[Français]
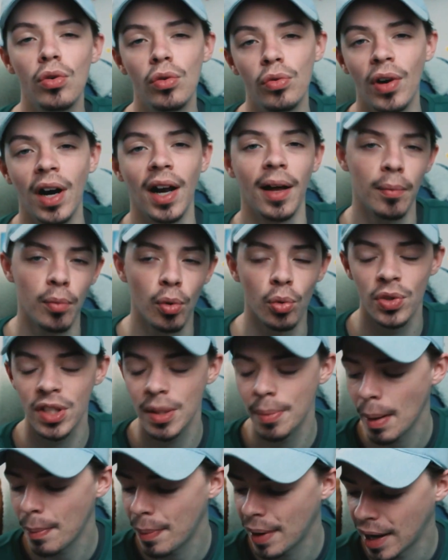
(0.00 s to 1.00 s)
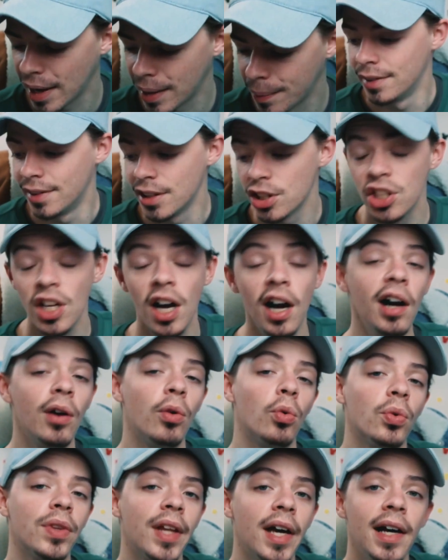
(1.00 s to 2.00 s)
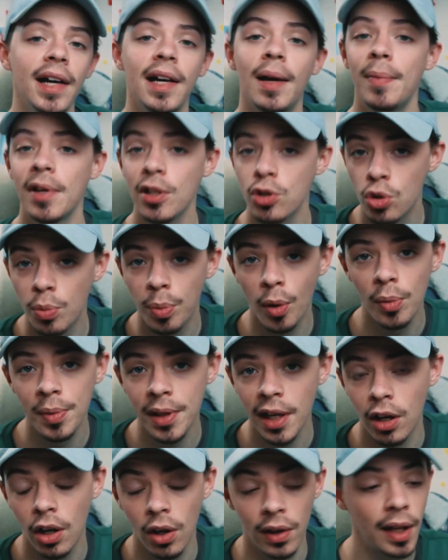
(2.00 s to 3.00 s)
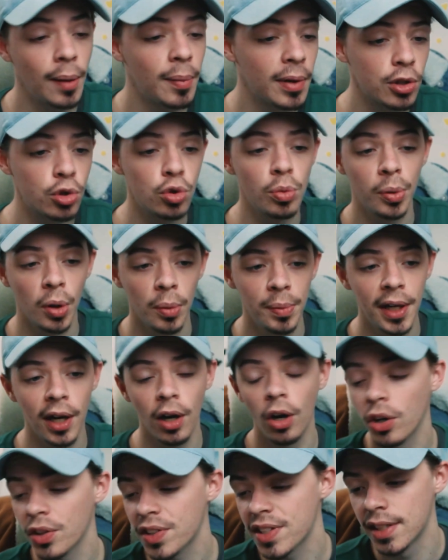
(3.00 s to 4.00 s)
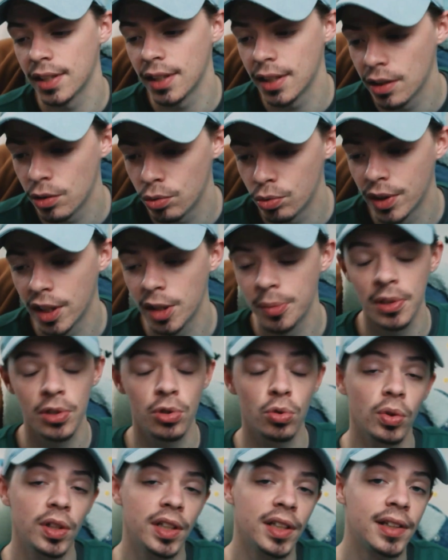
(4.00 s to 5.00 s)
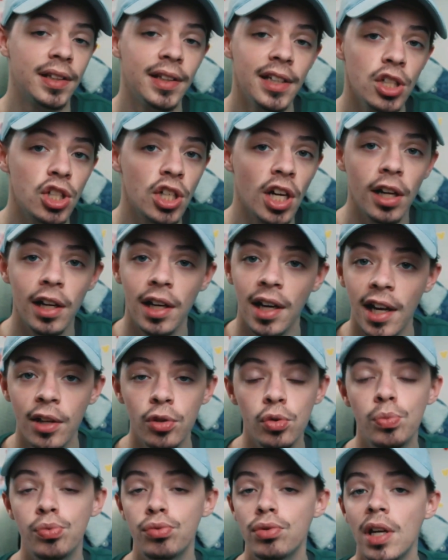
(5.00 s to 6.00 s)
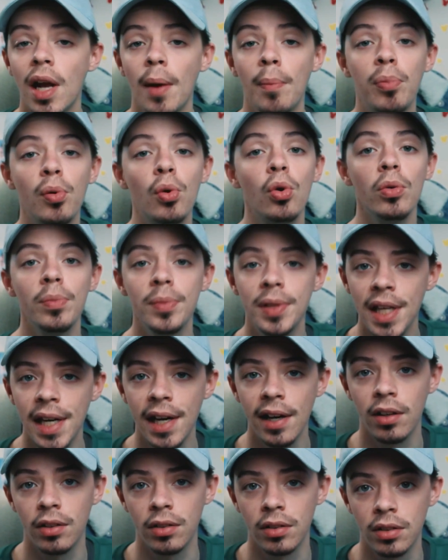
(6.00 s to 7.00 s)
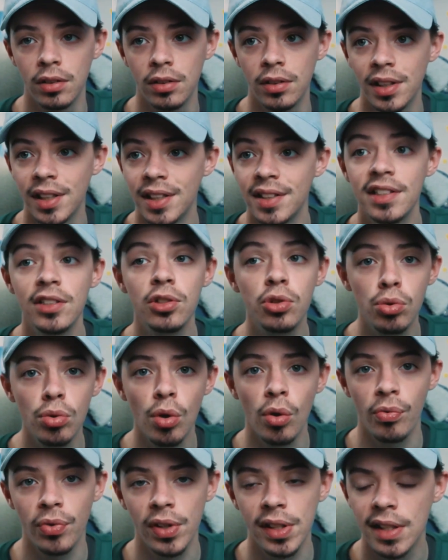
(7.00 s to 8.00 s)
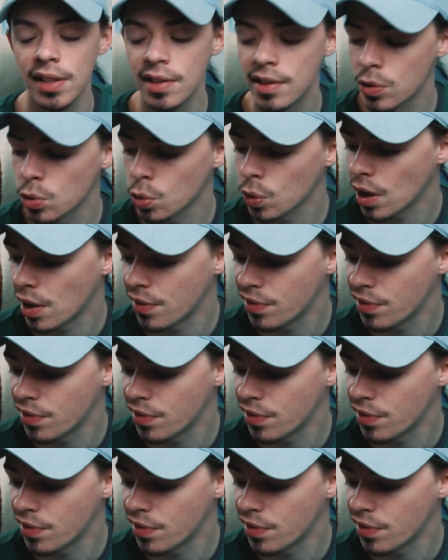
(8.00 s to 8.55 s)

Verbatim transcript: Voilà, bon, c'est pas pareil. Déjà, on a la marche du premier ordre. La marche du premier ordre, c'est une animation qui est déjà là depuis la première euh, édition en fait des saisons de la